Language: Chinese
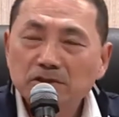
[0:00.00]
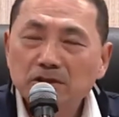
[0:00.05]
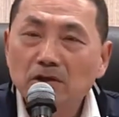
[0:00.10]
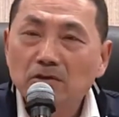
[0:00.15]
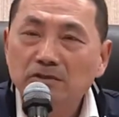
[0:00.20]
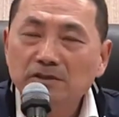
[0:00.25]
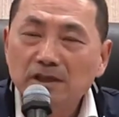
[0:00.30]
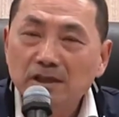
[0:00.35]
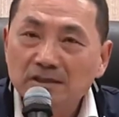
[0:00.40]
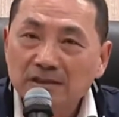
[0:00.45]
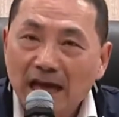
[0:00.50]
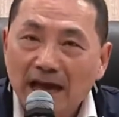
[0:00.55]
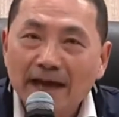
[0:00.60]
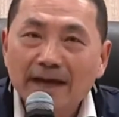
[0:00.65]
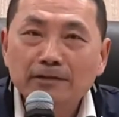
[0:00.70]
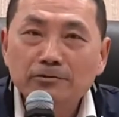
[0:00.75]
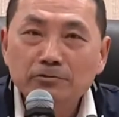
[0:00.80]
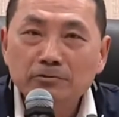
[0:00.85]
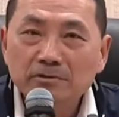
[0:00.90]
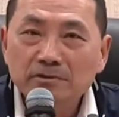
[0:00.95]
我是用这个
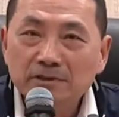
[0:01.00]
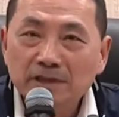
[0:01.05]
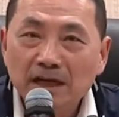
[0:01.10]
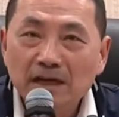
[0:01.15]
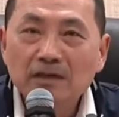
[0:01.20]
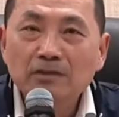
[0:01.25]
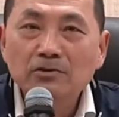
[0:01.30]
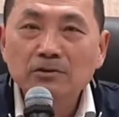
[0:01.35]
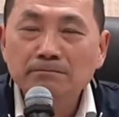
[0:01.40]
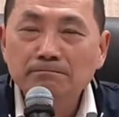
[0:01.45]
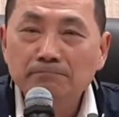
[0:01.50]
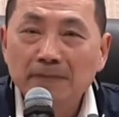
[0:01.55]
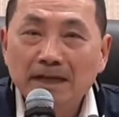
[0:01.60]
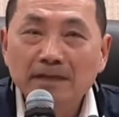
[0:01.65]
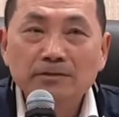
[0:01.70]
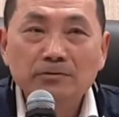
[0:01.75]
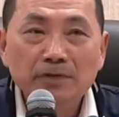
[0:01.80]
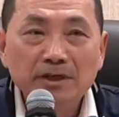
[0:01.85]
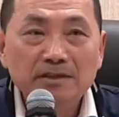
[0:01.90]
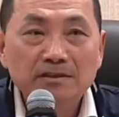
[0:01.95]
态度诚恳
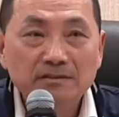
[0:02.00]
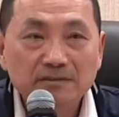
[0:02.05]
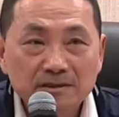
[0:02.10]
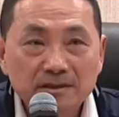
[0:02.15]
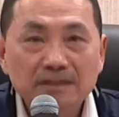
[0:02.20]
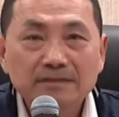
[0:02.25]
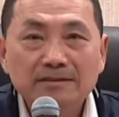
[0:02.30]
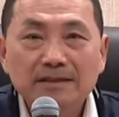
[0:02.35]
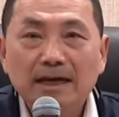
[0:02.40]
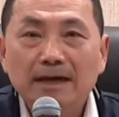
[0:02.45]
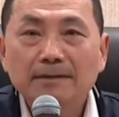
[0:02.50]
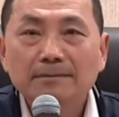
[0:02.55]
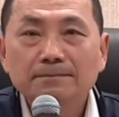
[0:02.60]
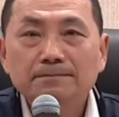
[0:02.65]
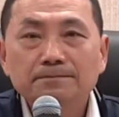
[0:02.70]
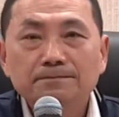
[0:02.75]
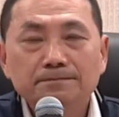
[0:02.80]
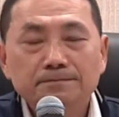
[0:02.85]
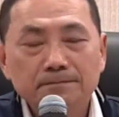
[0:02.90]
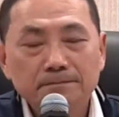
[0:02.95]
面对执政党，
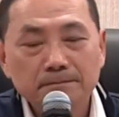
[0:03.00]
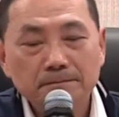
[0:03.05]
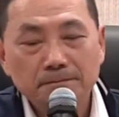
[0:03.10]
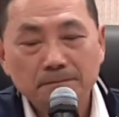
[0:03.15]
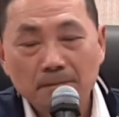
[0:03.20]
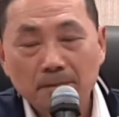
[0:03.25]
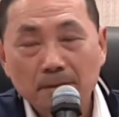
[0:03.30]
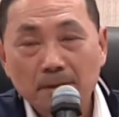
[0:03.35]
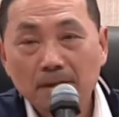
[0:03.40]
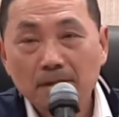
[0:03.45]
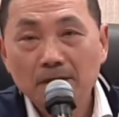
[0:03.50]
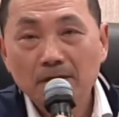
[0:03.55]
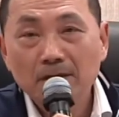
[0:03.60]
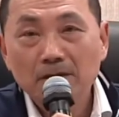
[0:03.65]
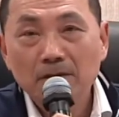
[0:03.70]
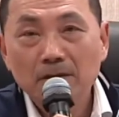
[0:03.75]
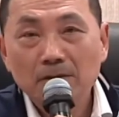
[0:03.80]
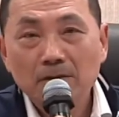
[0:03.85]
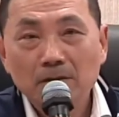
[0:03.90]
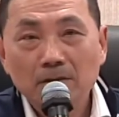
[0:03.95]

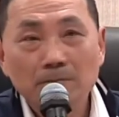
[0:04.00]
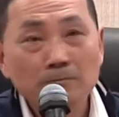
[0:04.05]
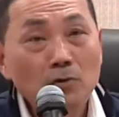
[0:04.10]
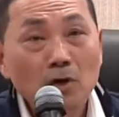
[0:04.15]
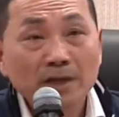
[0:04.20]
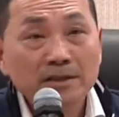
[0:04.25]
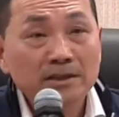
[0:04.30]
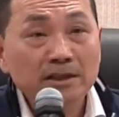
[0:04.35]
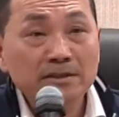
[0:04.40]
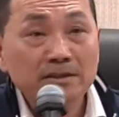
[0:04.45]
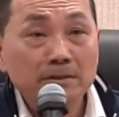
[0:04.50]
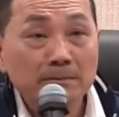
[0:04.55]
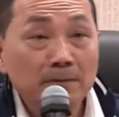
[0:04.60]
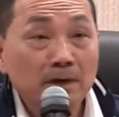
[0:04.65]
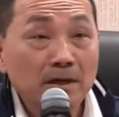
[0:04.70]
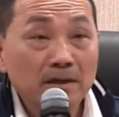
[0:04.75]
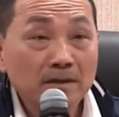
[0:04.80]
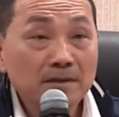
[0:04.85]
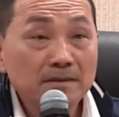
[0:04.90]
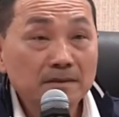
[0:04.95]
我们换得
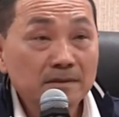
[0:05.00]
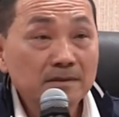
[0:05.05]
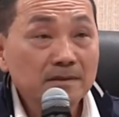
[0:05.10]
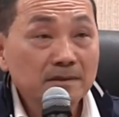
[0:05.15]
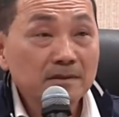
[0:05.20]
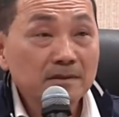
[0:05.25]
什么？